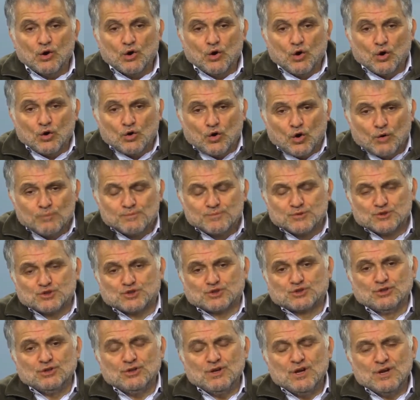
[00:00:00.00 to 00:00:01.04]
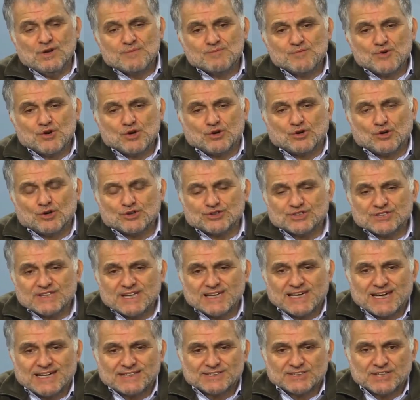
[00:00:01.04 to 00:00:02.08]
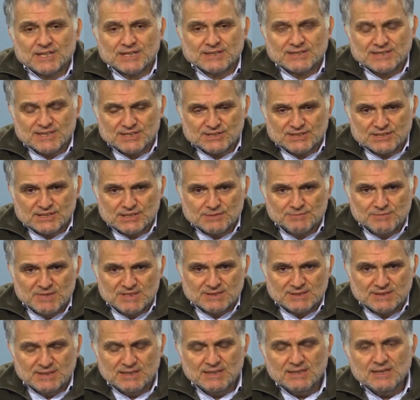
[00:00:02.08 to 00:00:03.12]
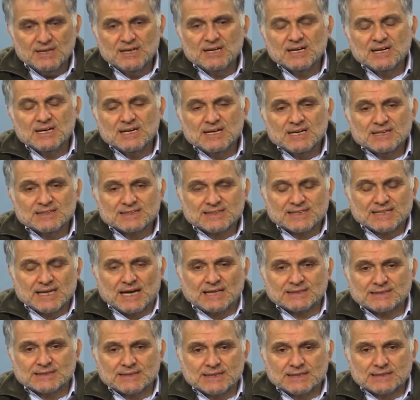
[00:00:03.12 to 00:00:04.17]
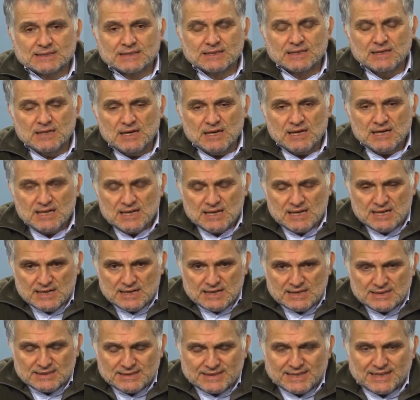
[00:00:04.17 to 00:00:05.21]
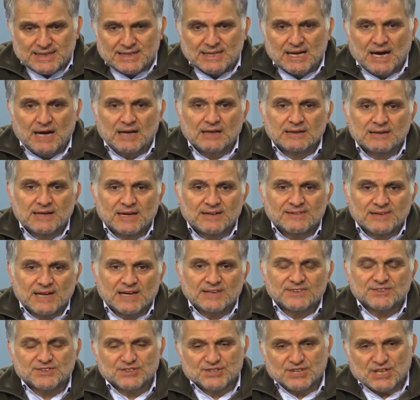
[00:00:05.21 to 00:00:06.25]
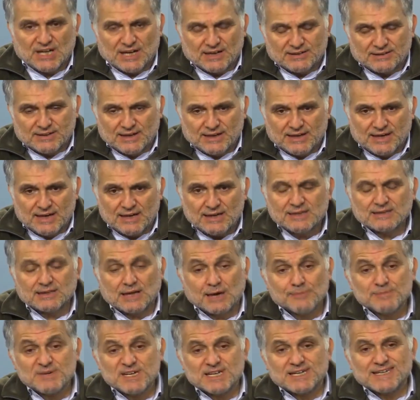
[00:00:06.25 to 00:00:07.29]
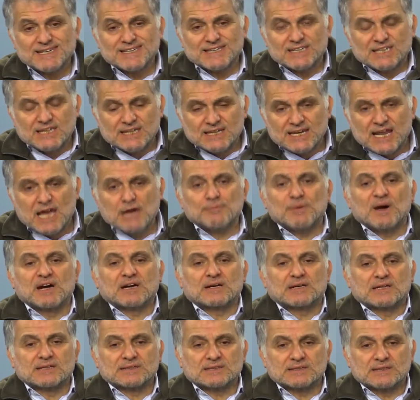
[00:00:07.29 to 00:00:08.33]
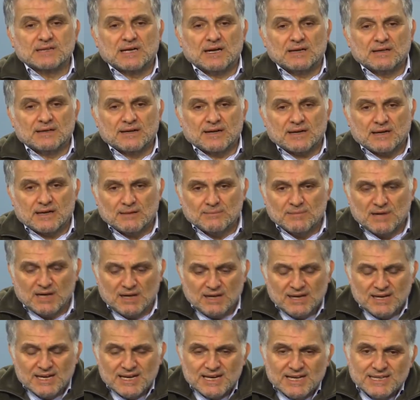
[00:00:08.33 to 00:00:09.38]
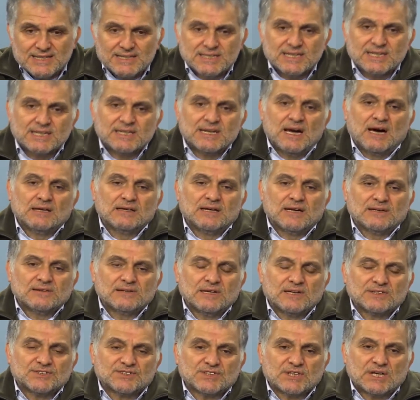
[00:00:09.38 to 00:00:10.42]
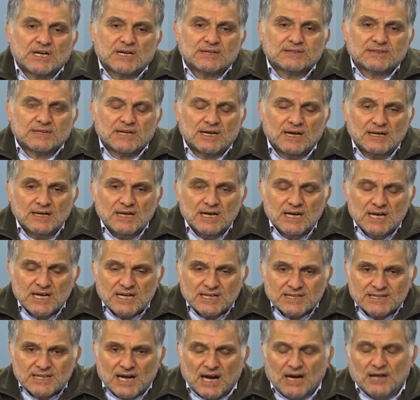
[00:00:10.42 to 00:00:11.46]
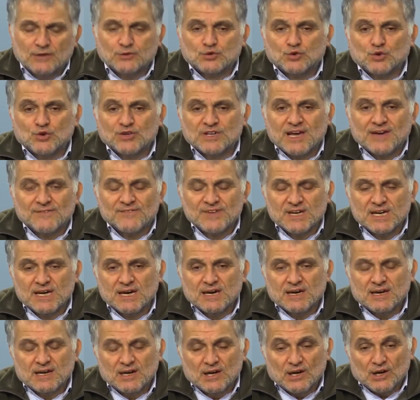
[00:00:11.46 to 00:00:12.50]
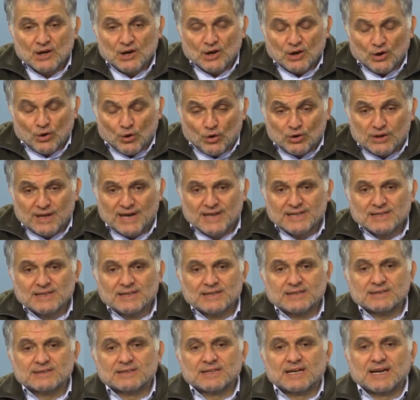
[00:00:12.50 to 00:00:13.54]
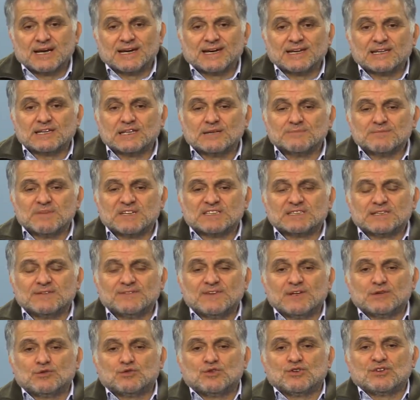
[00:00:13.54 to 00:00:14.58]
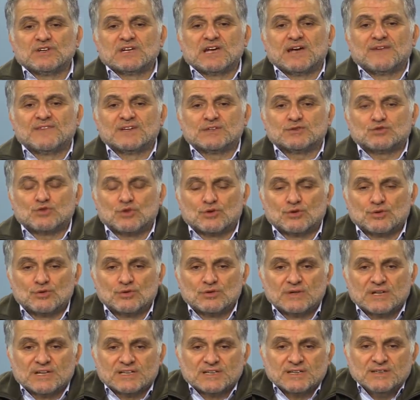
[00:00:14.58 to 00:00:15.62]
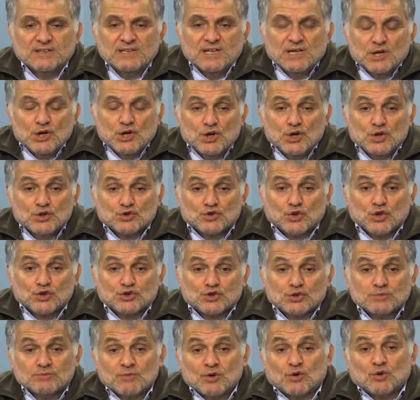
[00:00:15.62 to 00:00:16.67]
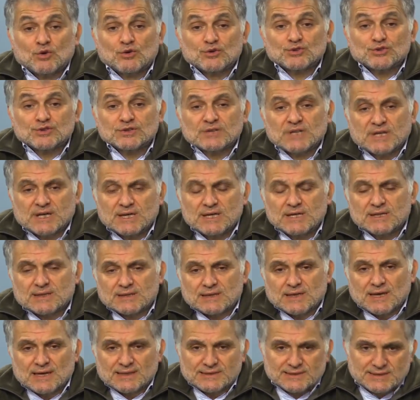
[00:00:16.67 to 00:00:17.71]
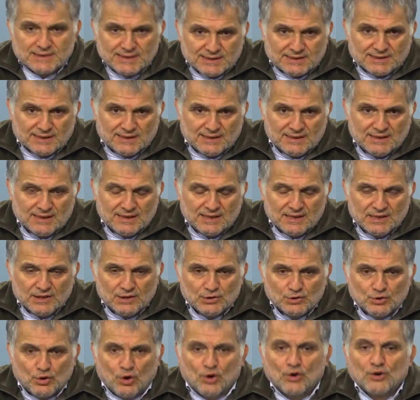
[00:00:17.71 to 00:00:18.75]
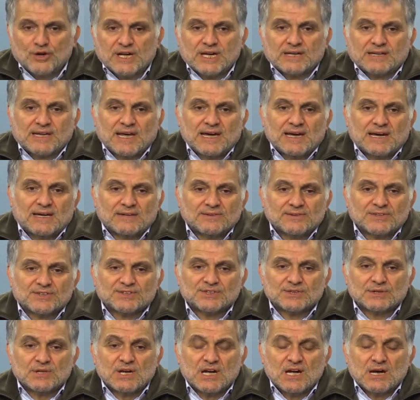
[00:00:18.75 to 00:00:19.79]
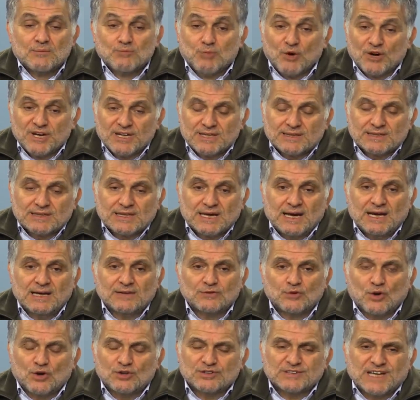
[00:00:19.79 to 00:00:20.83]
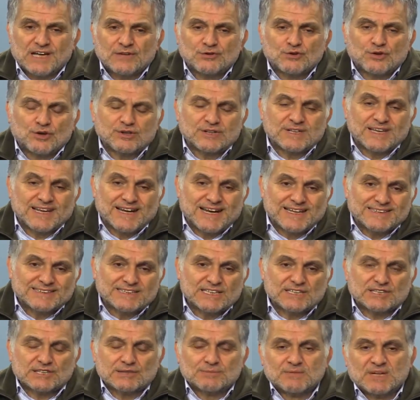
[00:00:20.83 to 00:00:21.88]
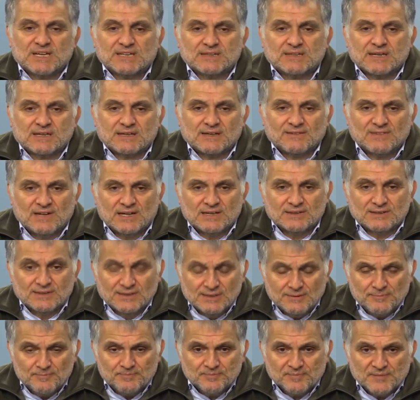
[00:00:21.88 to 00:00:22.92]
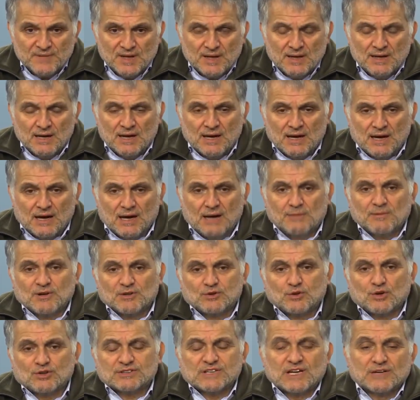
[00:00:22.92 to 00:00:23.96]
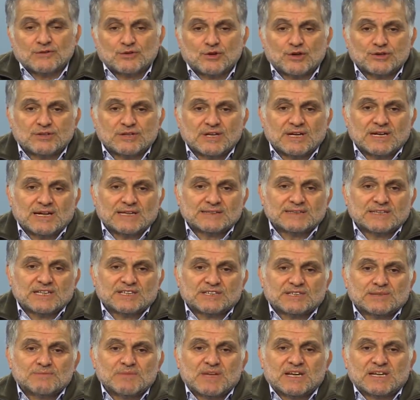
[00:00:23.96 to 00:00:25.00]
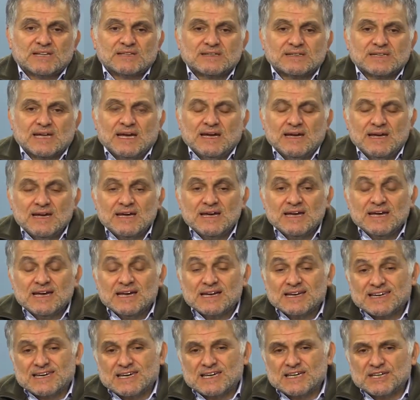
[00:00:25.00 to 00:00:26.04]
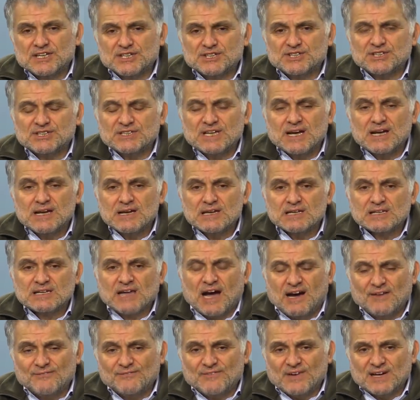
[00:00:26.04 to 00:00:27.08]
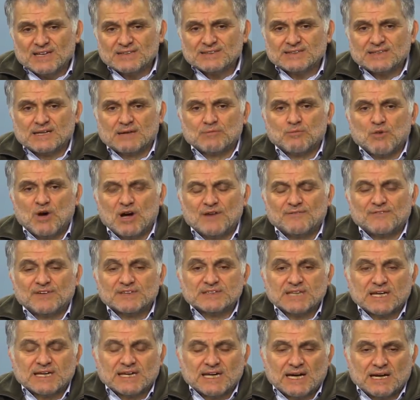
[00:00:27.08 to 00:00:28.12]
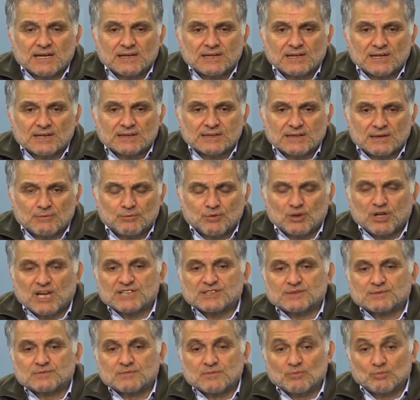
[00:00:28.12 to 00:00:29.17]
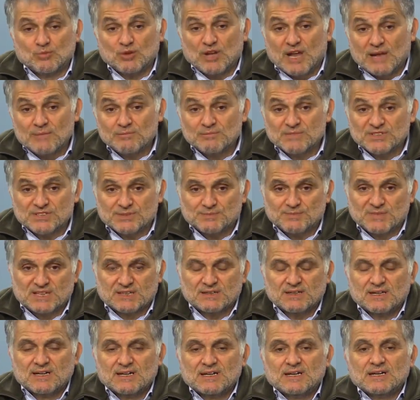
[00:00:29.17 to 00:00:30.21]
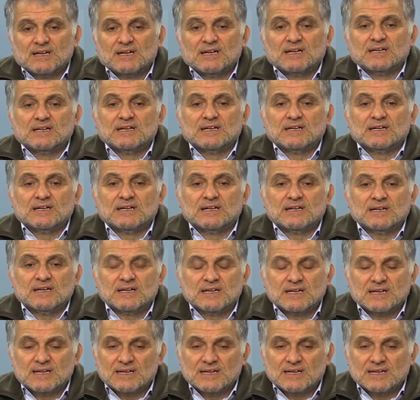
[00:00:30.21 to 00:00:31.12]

o kopuşu büyük ölçüde gerçekleştirmesi siyaseti dini alandan çıkartarak, tabii ki dini hep arkasına alarak ama dini alandan çıkartarak daha dünyevi olayları dile getirmesi ve dünyevi sorunların çözümü konusundaki iddiasıydı. Doğru ya da yanlış. Bu iddia 94 yerel seçimlerinde de vardı. Ama 94 yerel seçimlerinde ki iş daha fazla muhafazakarlıkla bulaş, bulanmış bir e,